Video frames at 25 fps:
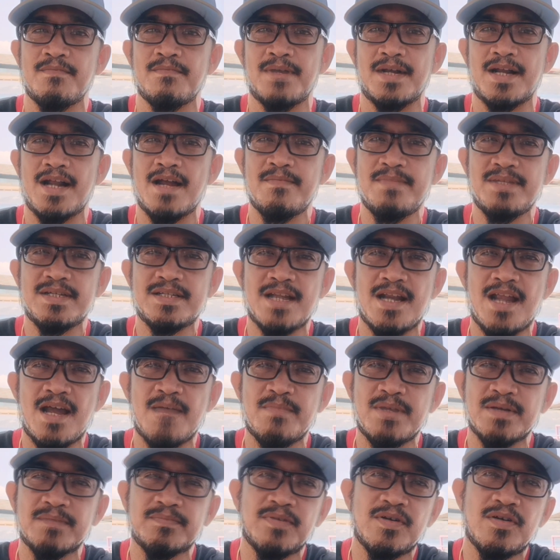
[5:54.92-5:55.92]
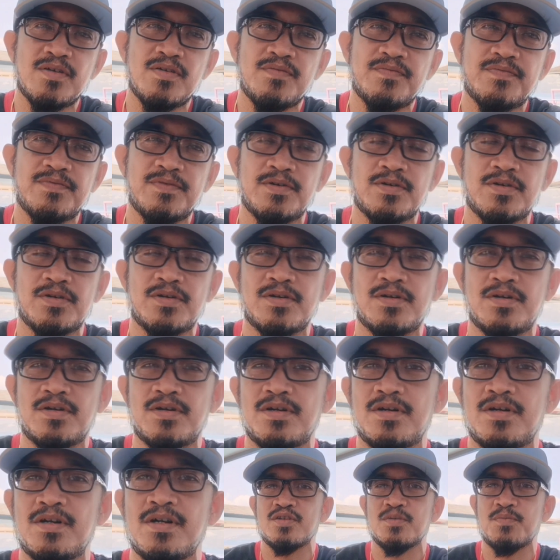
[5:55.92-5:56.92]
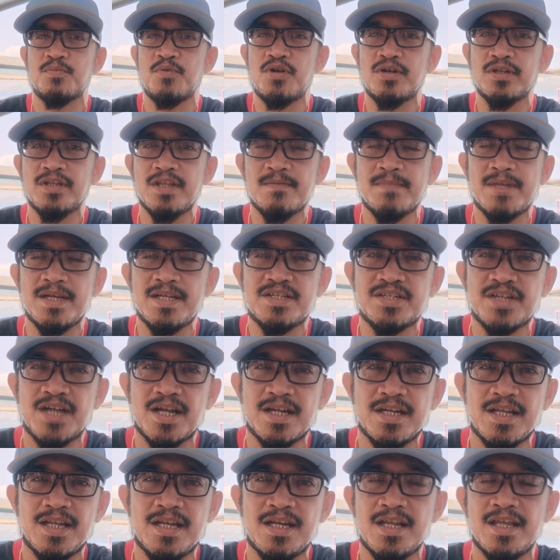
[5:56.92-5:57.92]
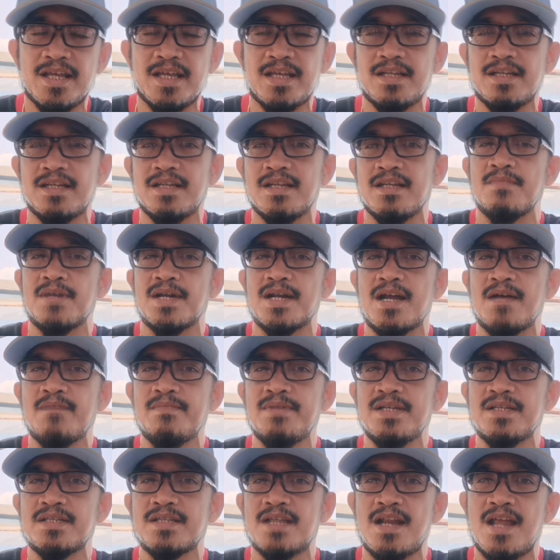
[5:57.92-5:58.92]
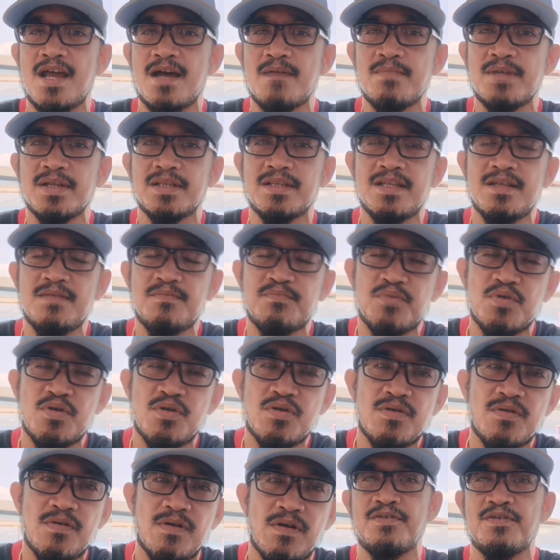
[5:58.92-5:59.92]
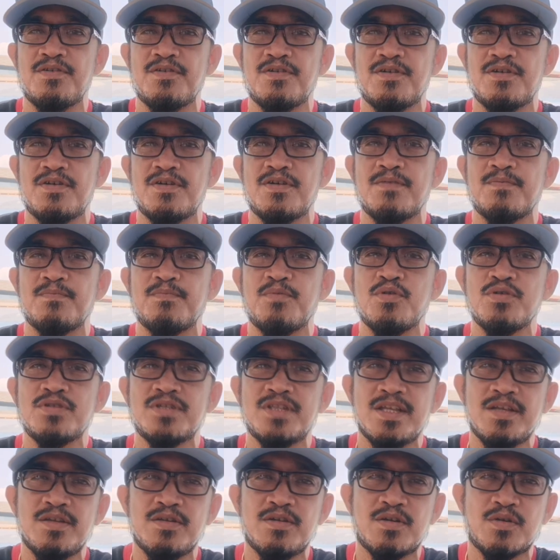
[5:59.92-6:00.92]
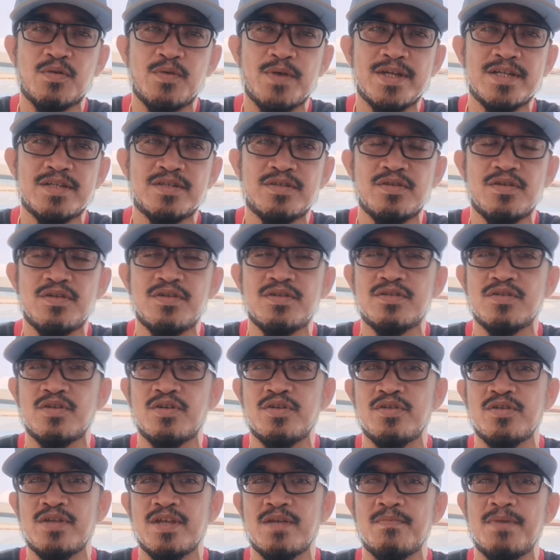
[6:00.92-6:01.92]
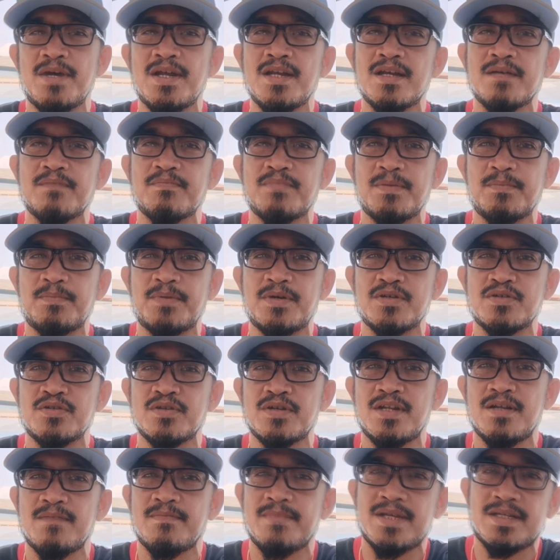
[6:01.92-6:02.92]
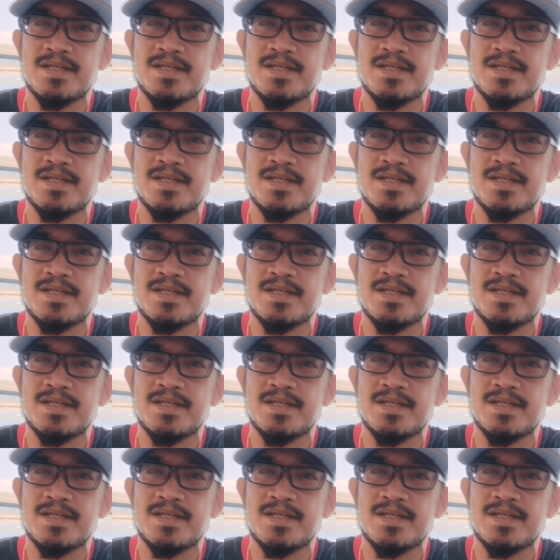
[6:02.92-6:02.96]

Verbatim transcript: Maraming salamat po for supporting my channel and maraming salamat din po for posting your questions o yung iba nagpe-personal